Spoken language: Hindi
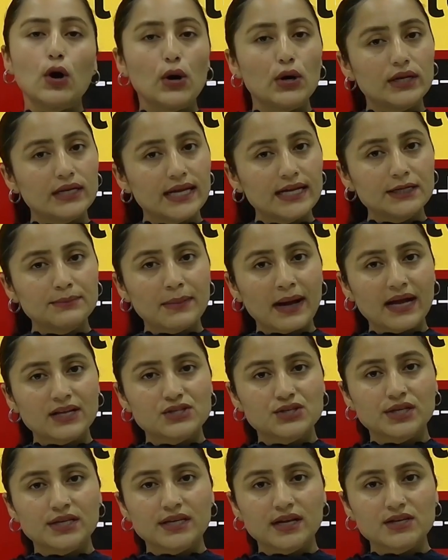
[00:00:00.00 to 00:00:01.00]
ऑनलाइन बैच
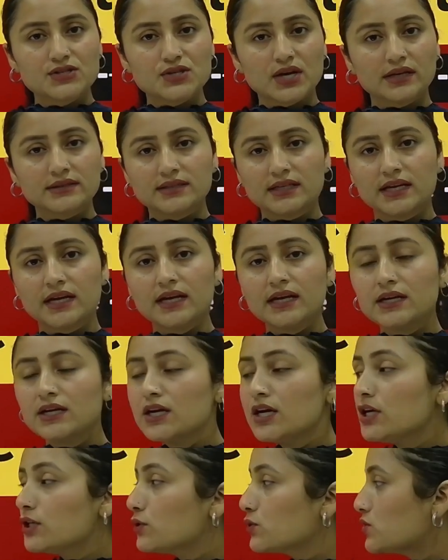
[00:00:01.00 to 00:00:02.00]
लेना चाहते हैं
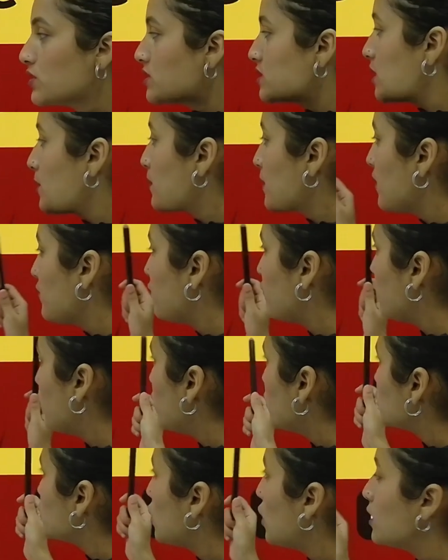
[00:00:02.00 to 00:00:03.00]
तो जस्ट
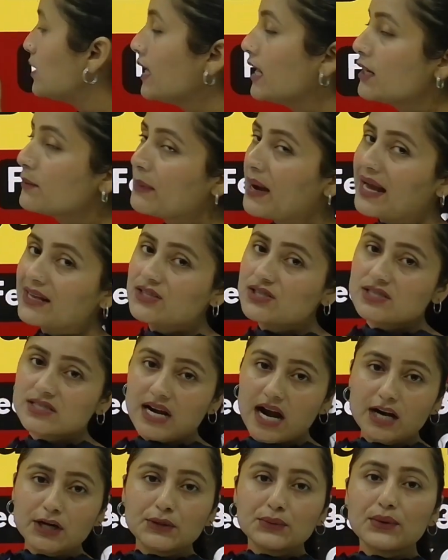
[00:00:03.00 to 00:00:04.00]
आपका ऑनलाइन बैच
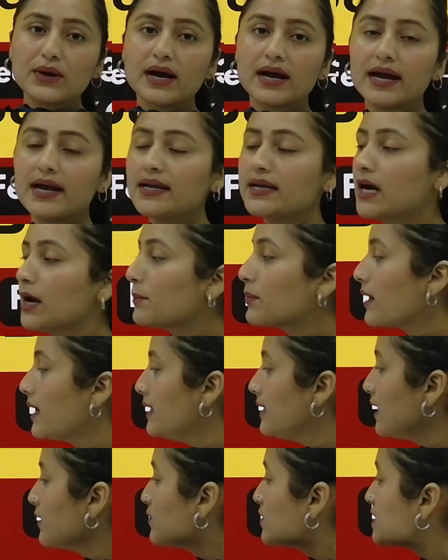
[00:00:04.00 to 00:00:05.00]
स्टार्ट हुआ है या आपका
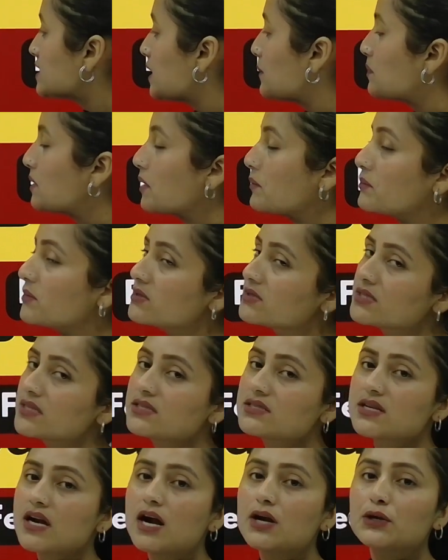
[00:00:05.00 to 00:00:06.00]
इलेवन सेप्टेम्बर से
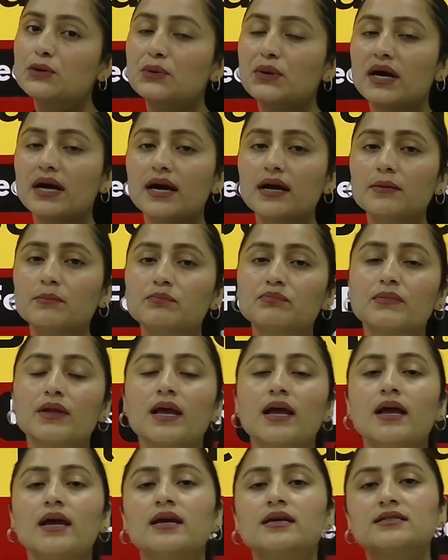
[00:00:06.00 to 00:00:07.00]
स्टार्ट हुआ है
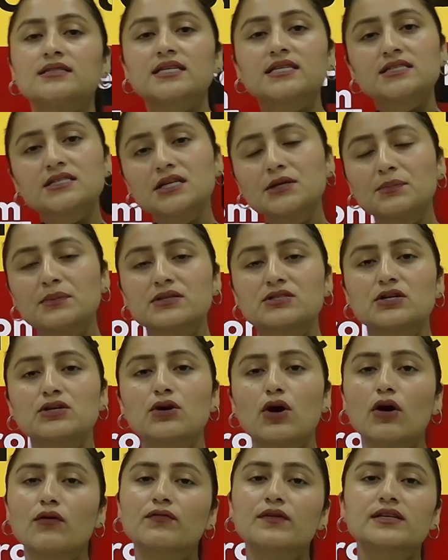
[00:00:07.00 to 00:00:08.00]
सिक्सटी परसेंट
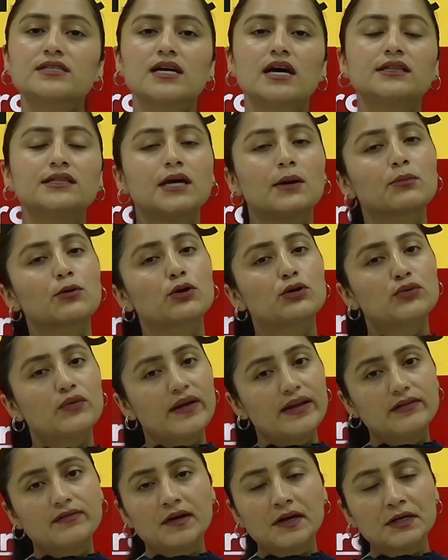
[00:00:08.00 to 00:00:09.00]
ऑफ के साथ ही आपको
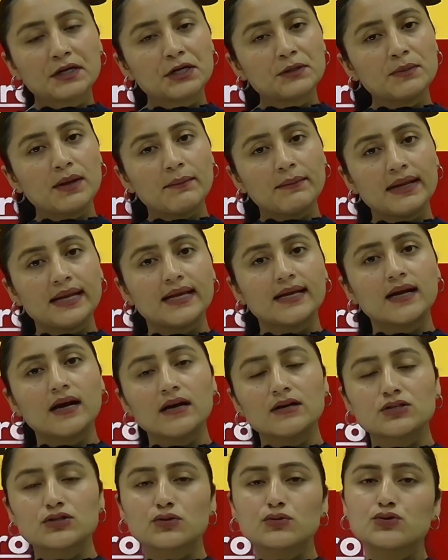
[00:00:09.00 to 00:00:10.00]
हंड्रेड में मिलेगा
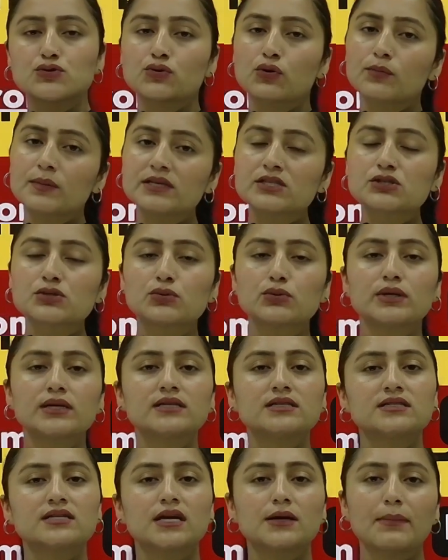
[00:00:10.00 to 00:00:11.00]
सो so, जो भी
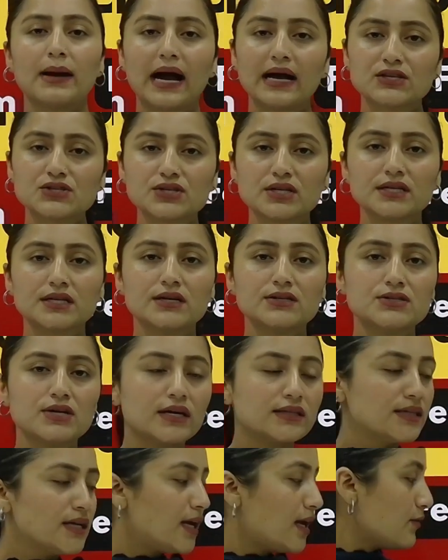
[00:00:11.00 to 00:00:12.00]
स्टूडेंट्स ये बैच लेना
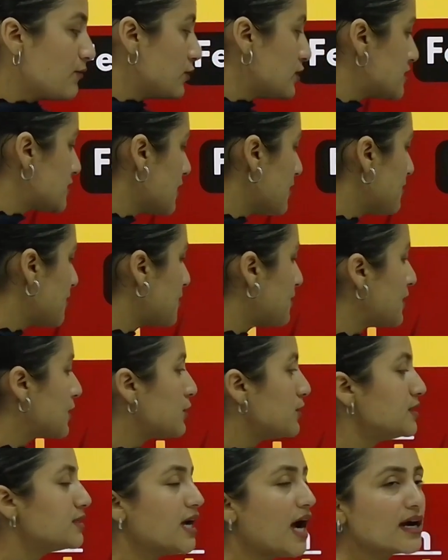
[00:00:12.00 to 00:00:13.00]
चाहते हैं वो इस नंबर पे
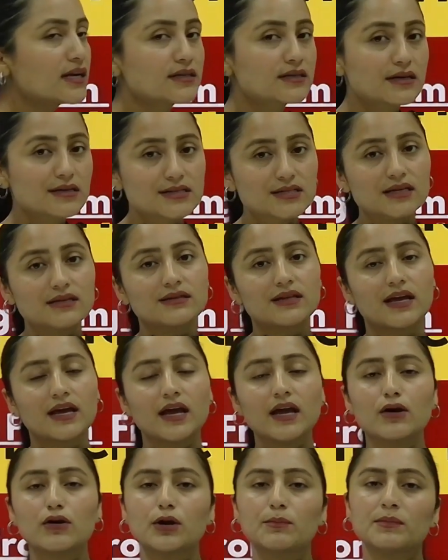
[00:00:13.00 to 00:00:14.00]
कॉन्टैक्ट कर सकते हैं
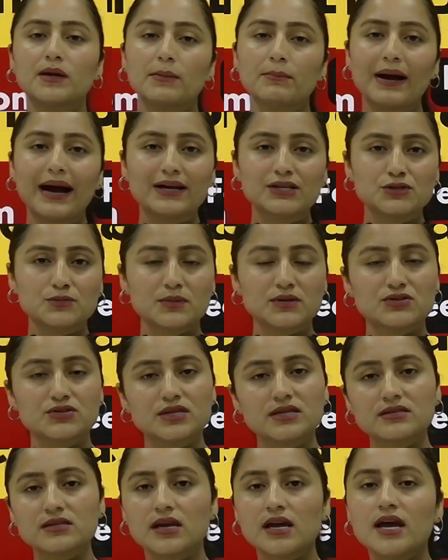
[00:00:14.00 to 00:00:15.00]
और अपना बैच
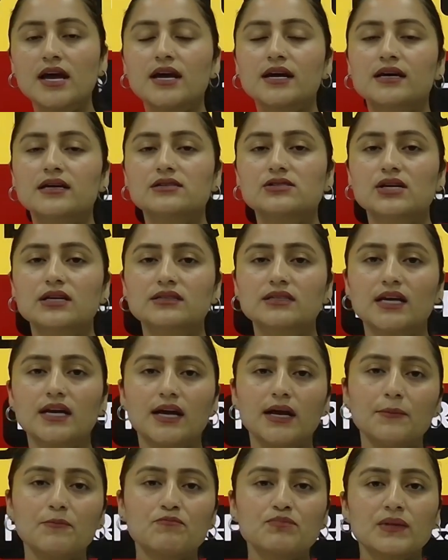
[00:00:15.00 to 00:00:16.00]
परचेज कर सकते हैं
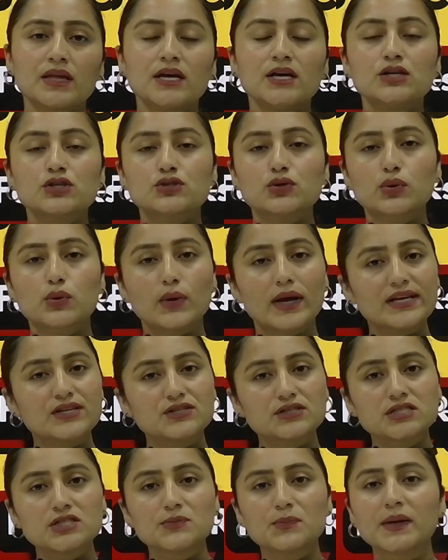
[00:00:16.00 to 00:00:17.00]
सो so,
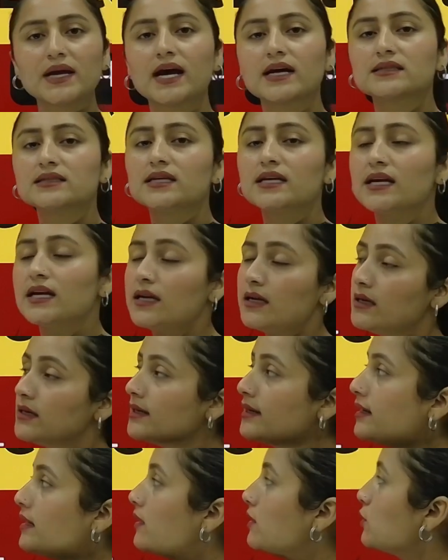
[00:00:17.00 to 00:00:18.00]
क्वेश्चन पे आते हैं
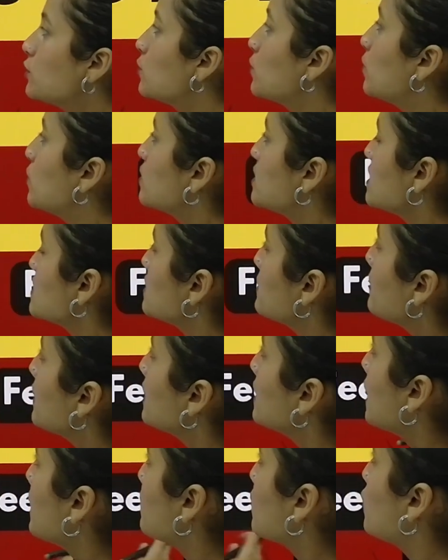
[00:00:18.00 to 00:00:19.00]
तो जैसे मैंने
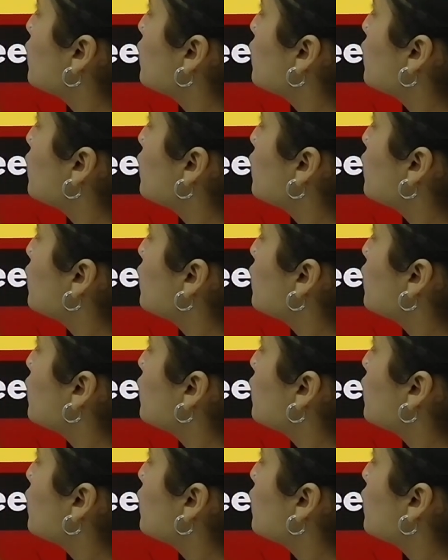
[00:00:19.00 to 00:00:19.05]
आपको